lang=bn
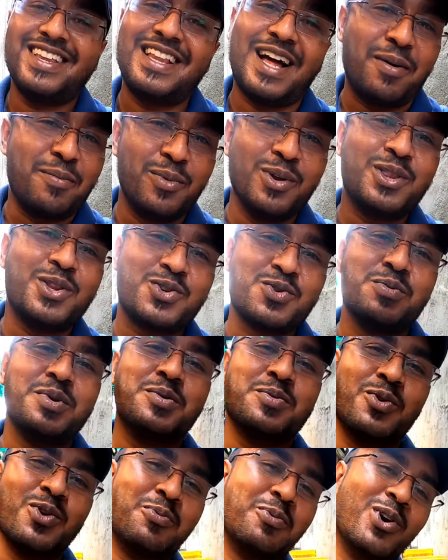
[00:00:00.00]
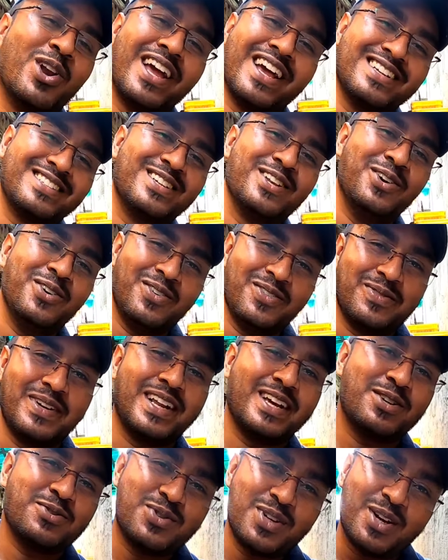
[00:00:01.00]
এটার দাম বলতে সুমিত ভুল ভুলে গেছিলো
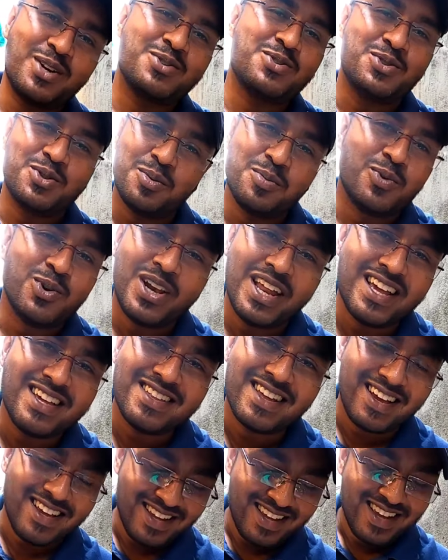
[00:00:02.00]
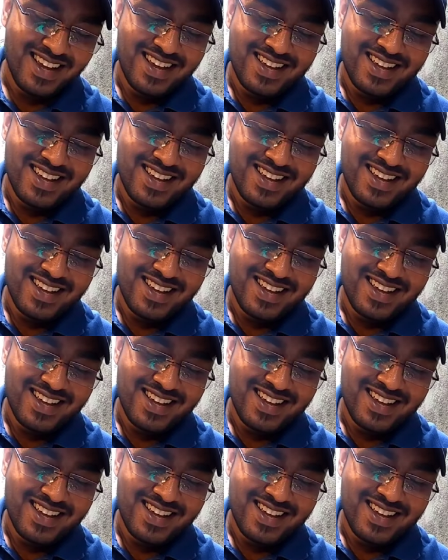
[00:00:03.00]
মানে কিছু না কিছু তো ভুলেই যায়